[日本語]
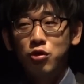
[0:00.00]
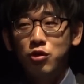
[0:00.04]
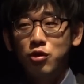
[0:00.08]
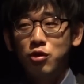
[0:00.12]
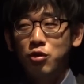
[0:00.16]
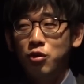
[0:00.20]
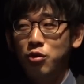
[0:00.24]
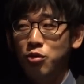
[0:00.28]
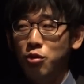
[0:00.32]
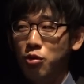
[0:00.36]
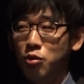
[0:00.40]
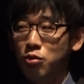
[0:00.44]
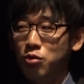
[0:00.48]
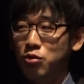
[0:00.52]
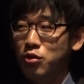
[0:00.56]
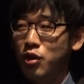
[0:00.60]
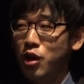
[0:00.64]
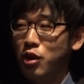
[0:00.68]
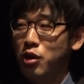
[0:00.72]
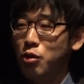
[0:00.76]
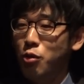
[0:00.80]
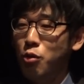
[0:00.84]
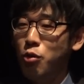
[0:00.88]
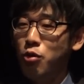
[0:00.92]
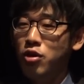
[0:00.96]
い服の
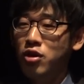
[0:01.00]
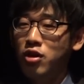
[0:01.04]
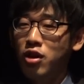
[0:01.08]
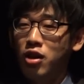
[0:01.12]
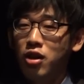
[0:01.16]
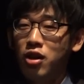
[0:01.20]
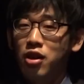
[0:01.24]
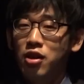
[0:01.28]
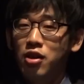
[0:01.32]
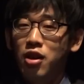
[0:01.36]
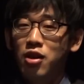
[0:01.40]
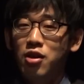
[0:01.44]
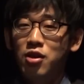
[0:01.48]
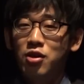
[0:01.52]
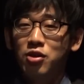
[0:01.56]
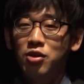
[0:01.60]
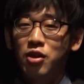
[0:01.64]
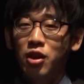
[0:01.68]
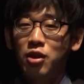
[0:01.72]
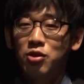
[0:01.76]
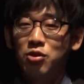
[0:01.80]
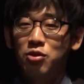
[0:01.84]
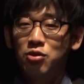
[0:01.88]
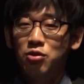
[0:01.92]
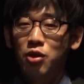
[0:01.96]
女に追いかけられ
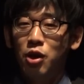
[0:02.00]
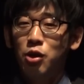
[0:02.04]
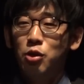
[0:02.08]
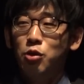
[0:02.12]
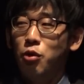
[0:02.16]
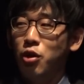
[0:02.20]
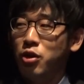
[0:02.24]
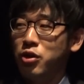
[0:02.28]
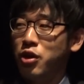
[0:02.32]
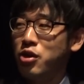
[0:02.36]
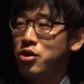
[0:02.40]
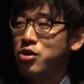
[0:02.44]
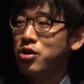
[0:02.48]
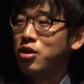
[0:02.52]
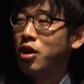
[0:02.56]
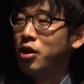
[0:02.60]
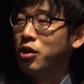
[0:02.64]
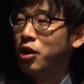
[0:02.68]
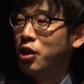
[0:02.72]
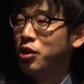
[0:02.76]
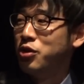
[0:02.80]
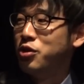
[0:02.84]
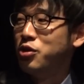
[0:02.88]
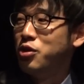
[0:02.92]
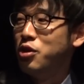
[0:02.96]
たっていうのは確
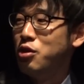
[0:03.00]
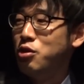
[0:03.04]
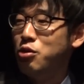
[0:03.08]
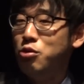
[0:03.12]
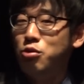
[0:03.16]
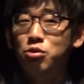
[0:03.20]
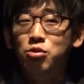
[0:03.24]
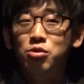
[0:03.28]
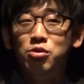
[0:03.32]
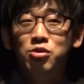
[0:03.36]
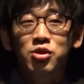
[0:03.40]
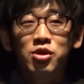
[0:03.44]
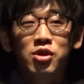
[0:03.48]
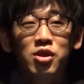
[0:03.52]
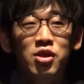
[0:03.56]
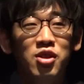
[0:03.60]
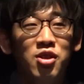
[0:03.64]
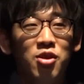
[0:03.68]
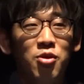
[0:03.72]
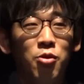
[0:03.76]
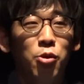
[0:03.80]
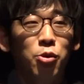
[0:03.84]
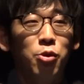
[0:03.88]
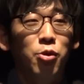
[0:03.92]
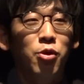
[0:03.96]
かだっていう
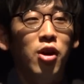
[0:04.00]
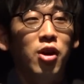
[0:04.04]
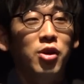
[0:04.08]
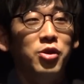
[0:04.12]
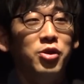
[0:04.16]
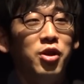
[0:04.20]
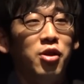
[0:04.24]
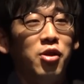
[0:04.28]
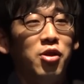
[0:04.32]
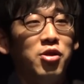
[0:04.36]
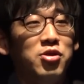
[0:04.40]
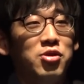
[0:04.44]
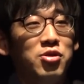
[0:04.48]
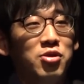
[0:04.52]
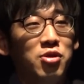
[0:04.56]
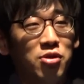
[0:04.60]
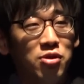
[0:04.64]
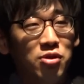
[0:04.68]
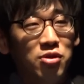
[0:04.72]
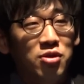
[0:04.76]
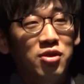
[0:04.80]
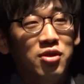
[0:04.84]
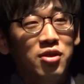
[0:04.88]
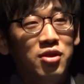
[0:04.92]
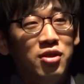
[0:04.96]
ことがあったらしいで
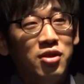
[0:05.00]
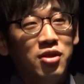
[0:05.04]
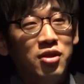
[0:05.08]
す。